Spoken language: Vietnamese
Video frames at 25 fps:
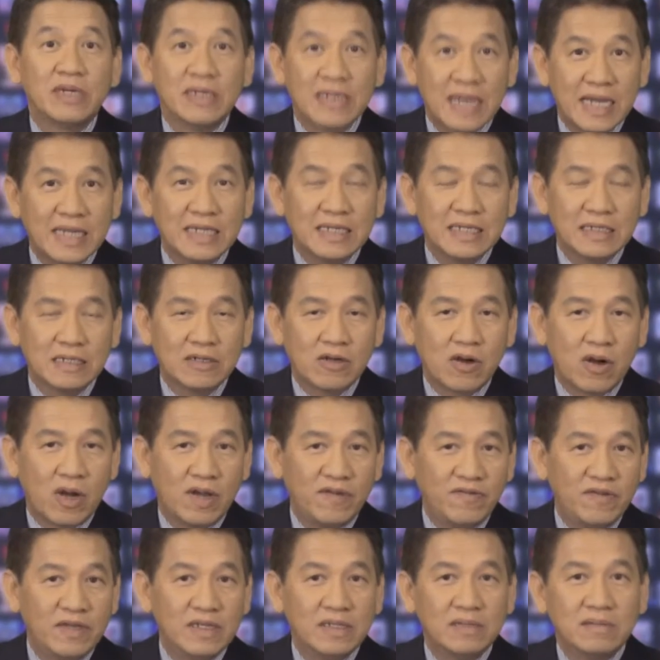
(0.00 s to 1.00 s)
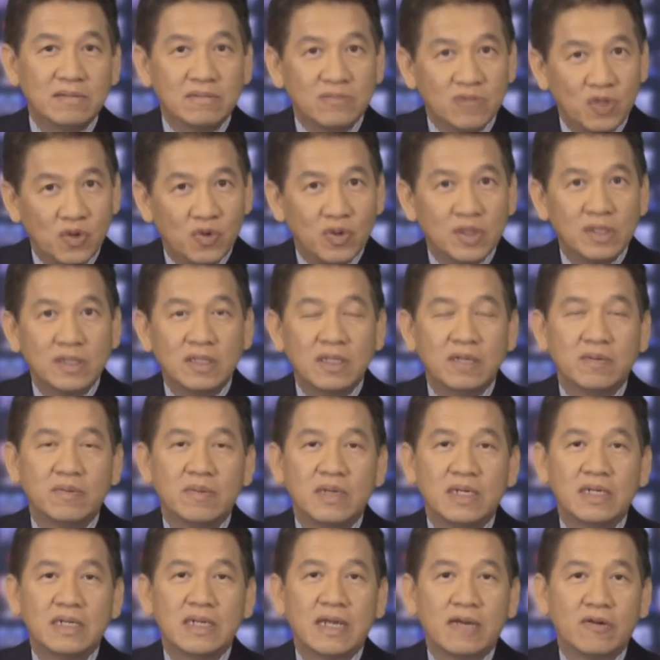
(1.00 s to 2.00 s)
được ngay khỏi phải ừ. chuyển từ
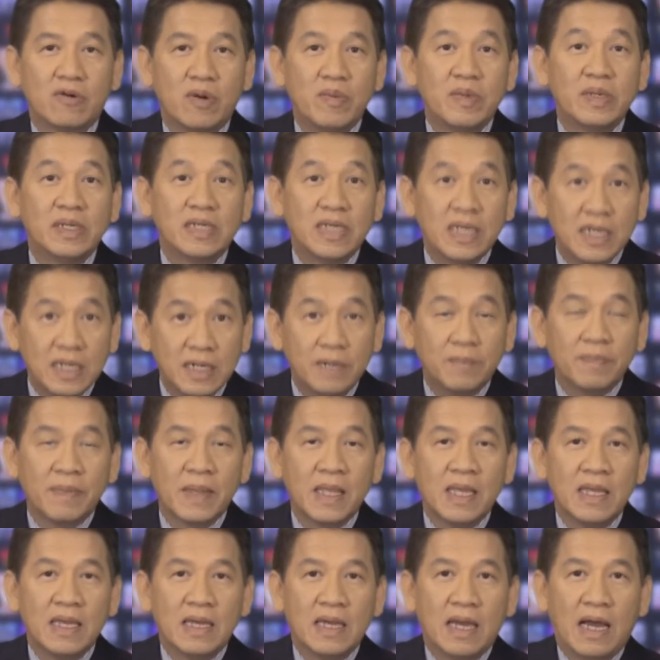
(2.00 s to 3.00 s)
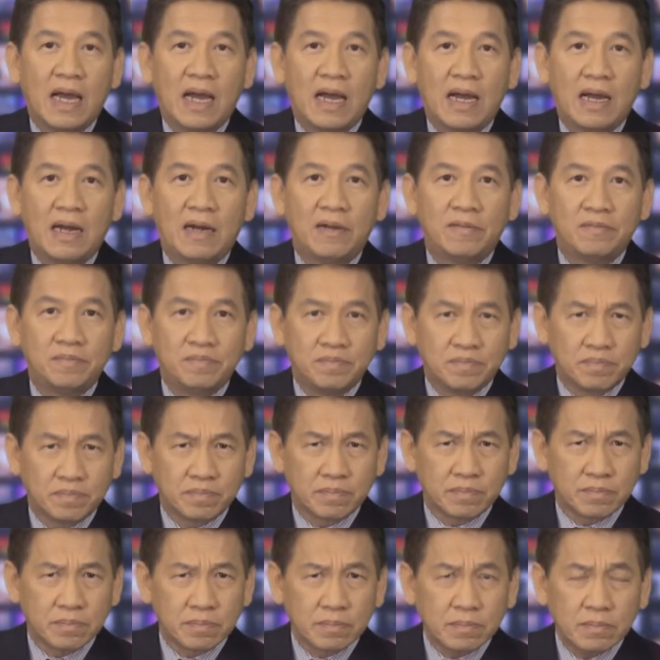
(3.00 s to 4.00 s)
bên này qua bên kia à,
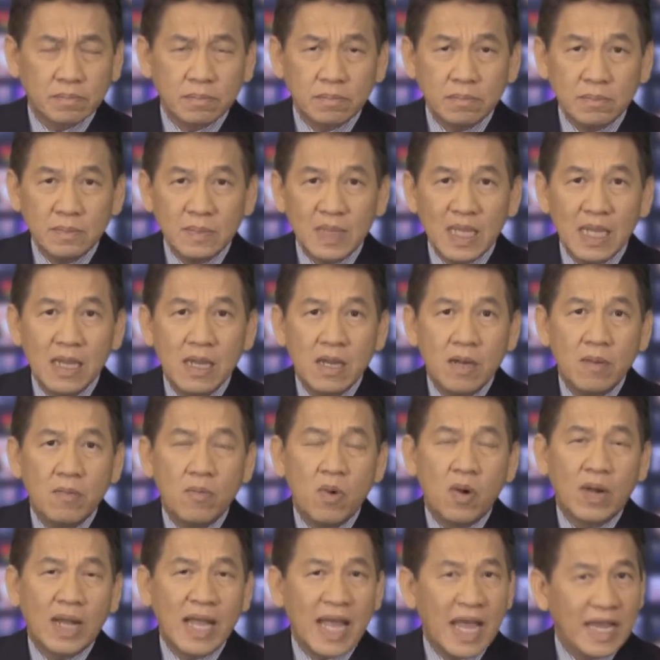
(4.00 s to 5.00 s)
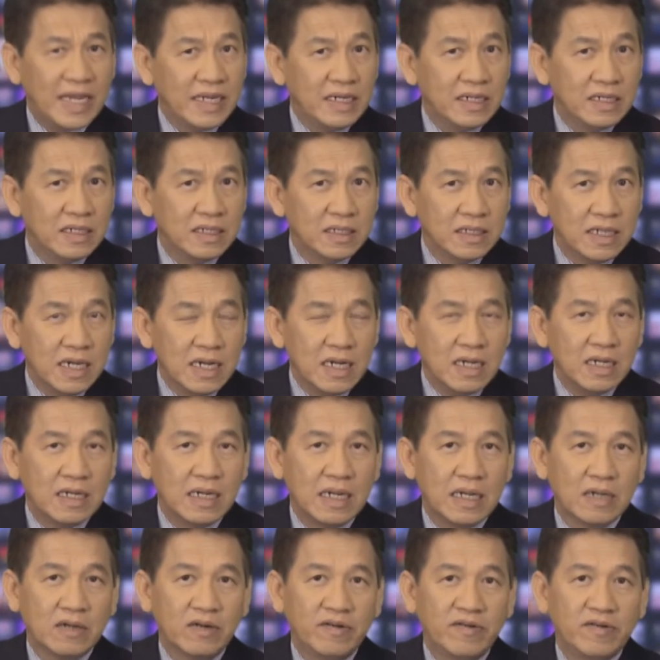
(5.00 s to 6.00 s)
một cái hay nữa đó
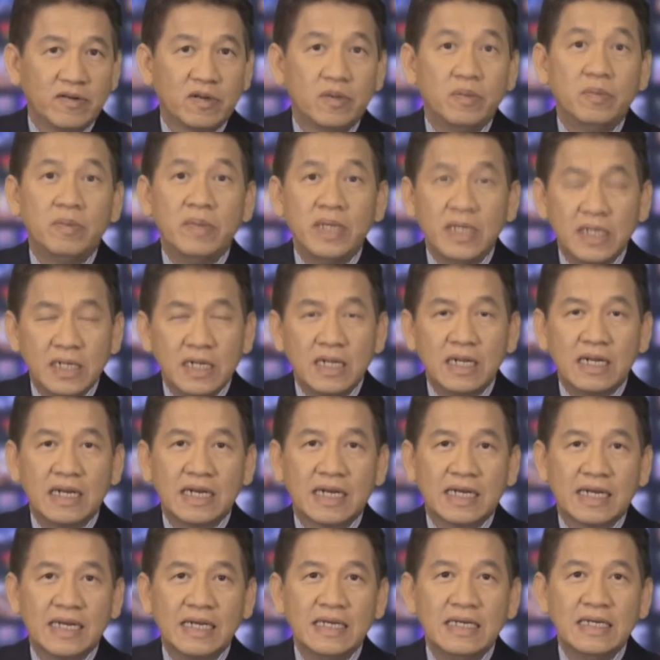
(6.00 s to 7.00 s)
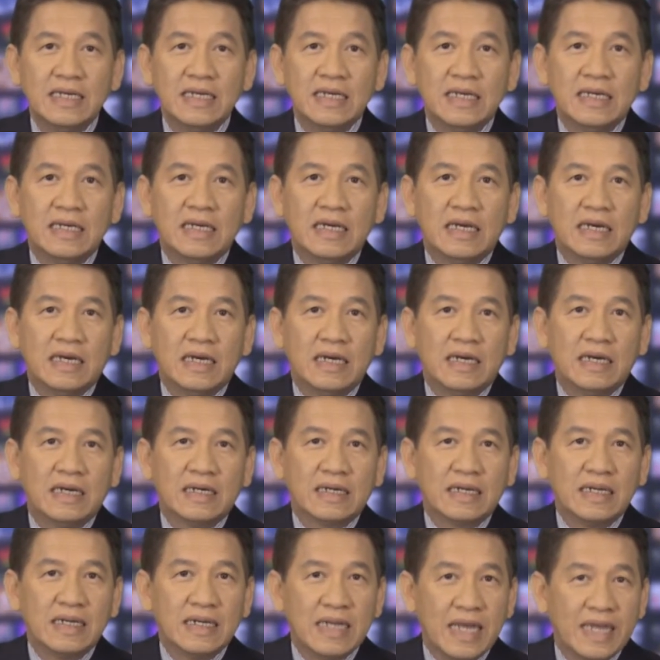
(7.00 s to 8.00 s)
là quý vị cũng biết đó là cái à,
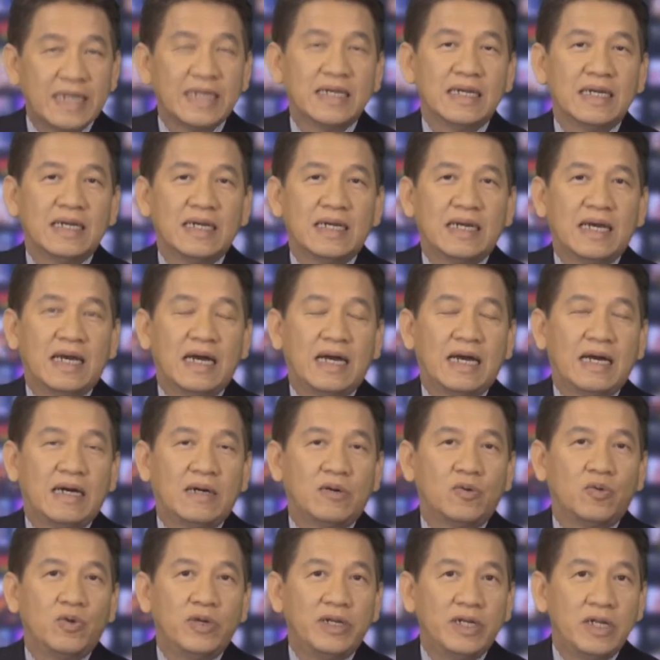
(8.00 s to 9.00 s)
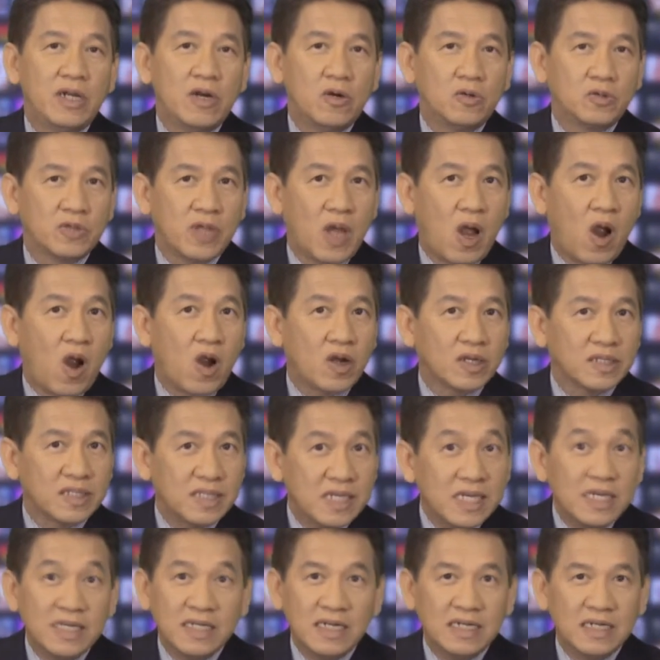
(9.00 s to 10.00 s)
cái này à, Windows
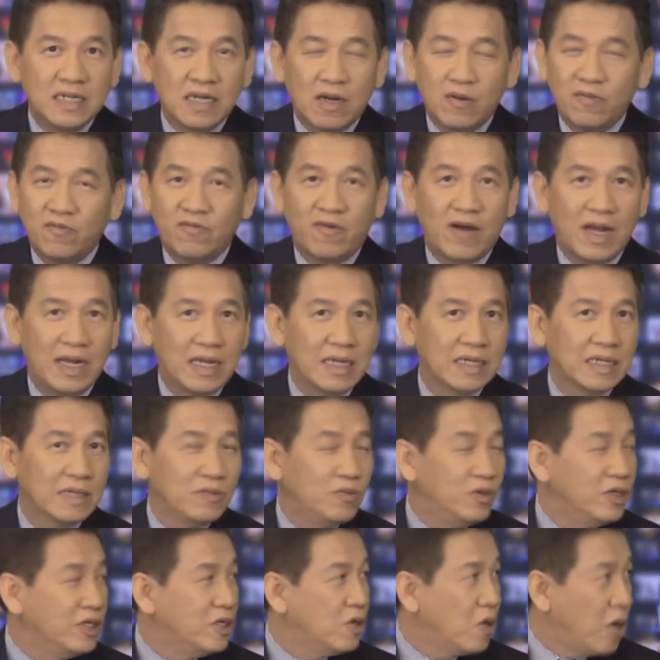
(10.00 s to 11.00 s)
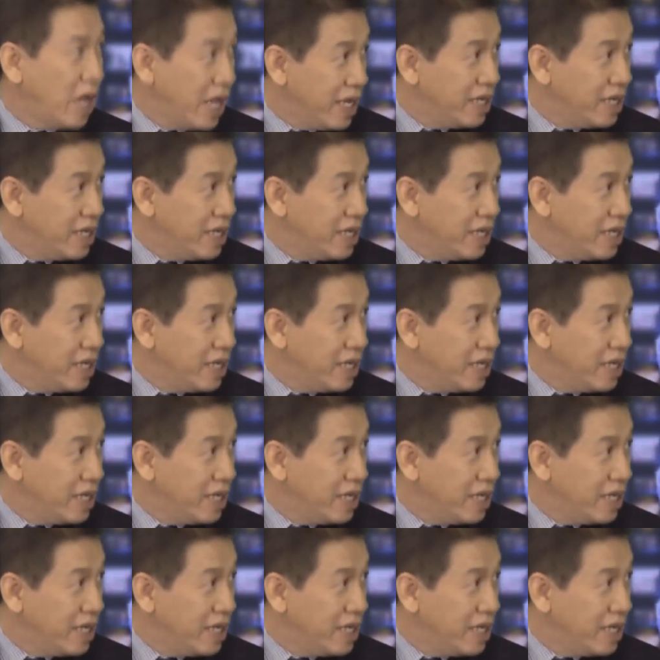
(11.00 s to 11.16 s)
RT đó nó không phải là cái Windows